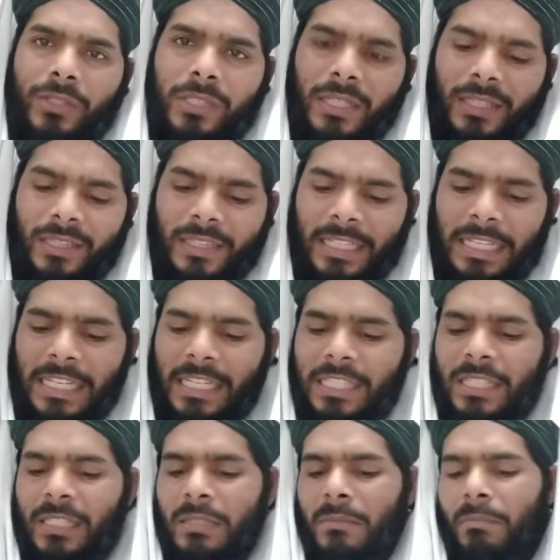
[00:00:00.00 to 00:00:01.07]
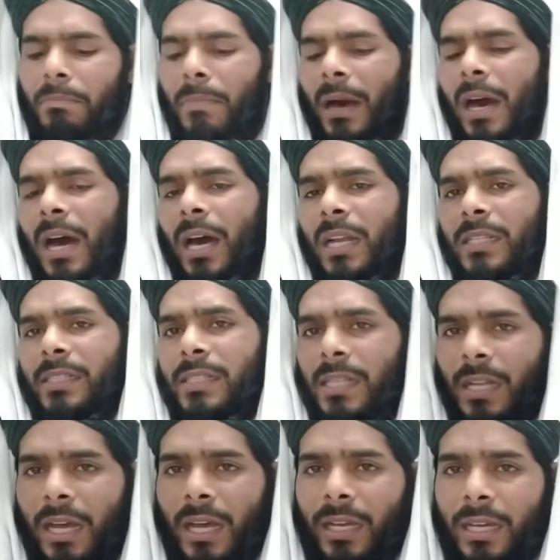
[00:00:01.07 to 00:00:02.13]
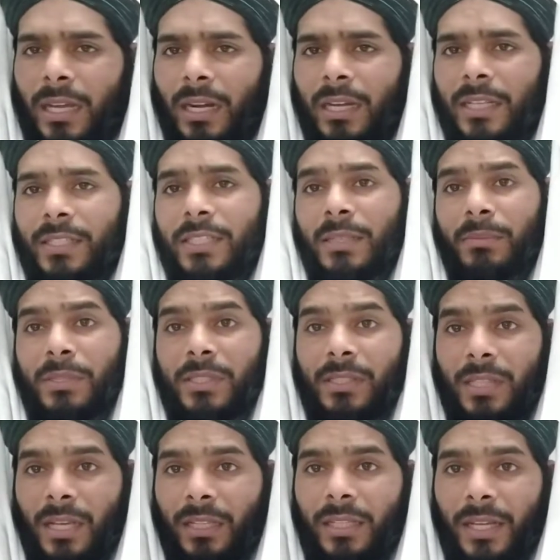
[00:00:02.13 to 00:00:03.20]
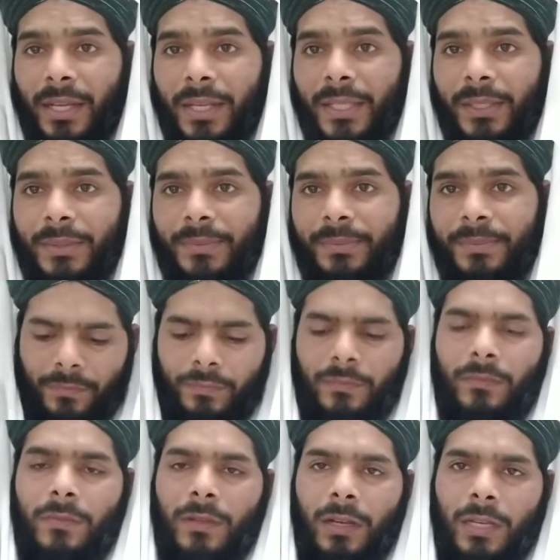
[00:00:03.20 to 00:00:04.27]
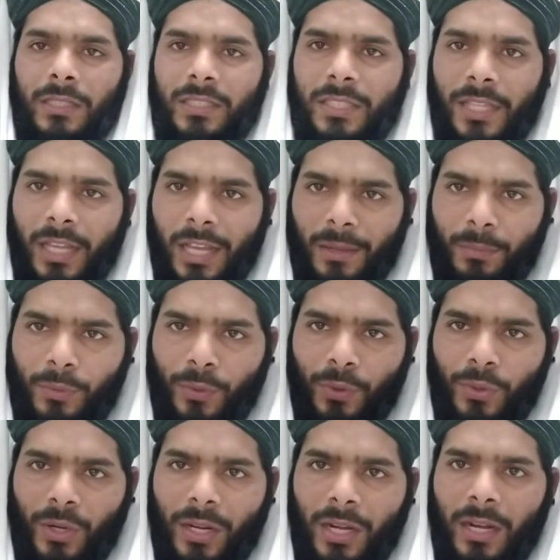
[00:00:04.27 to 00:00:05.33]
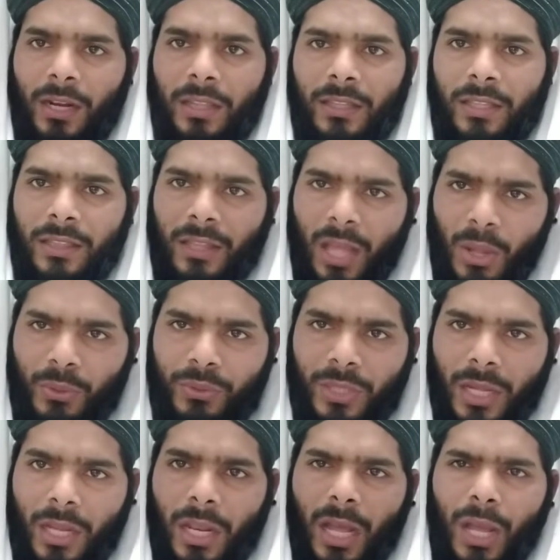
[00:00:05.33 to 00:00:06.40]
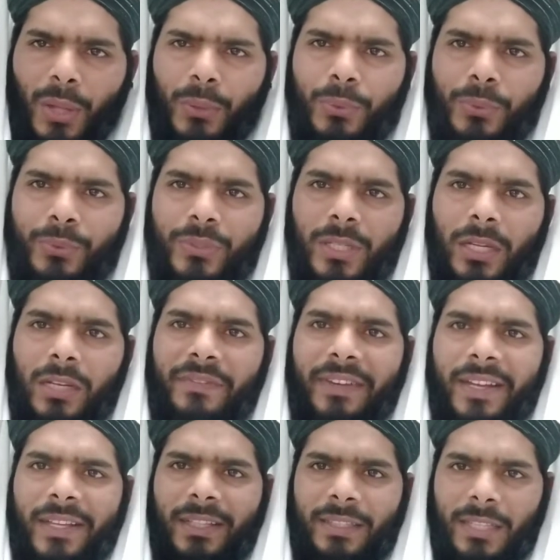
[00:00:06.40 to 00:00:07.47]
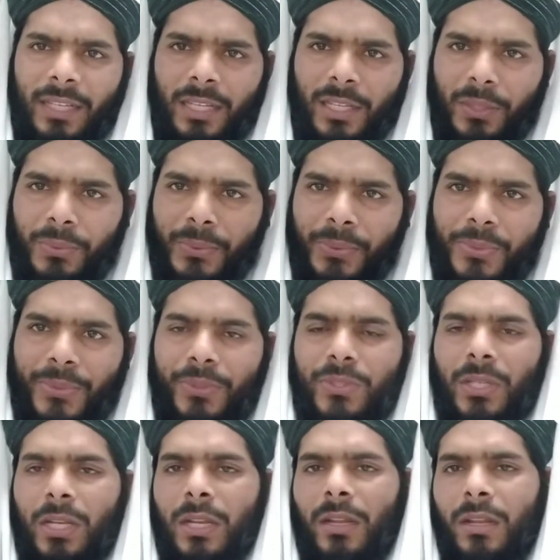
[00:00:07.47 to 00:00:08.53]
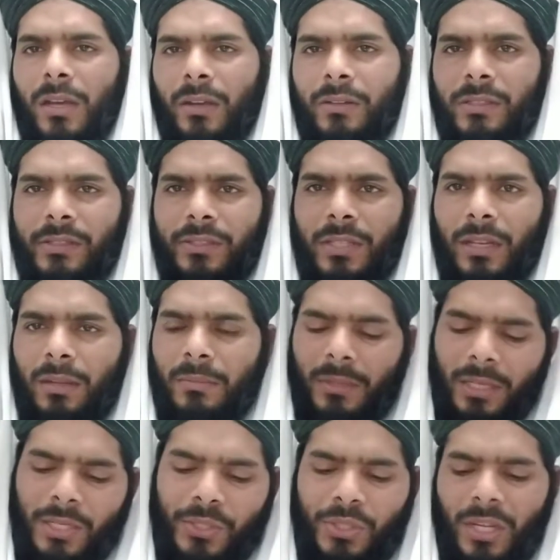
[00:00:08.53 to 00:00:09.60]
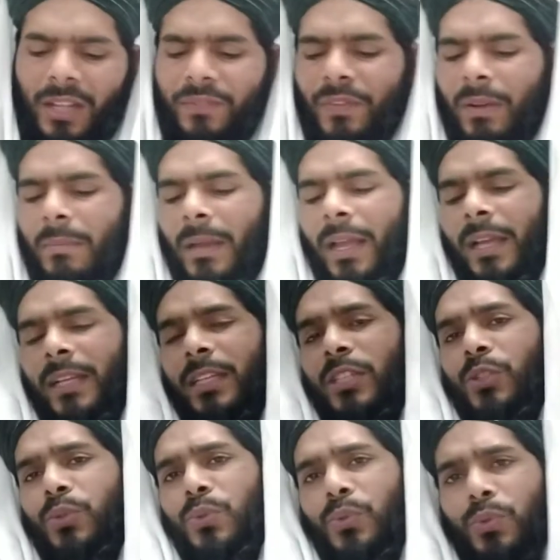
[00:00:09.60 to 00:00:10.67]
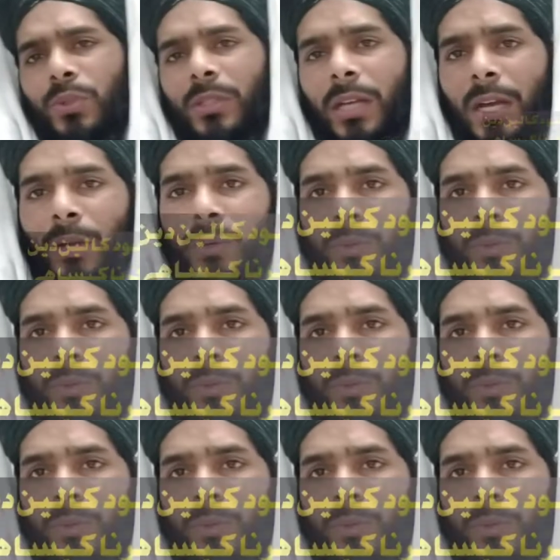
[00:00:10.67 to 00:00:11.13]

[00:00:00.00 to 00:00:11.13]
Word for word: छत्तीस बार जना करने से भी ज़्यादा है हज़रत अबू हुररा रदी अल्लाह तु से रिवायत है कि हुजूर सल्लल्लाहु अलैहि वसल्लम ने इरशाद फरमाया कि सूद का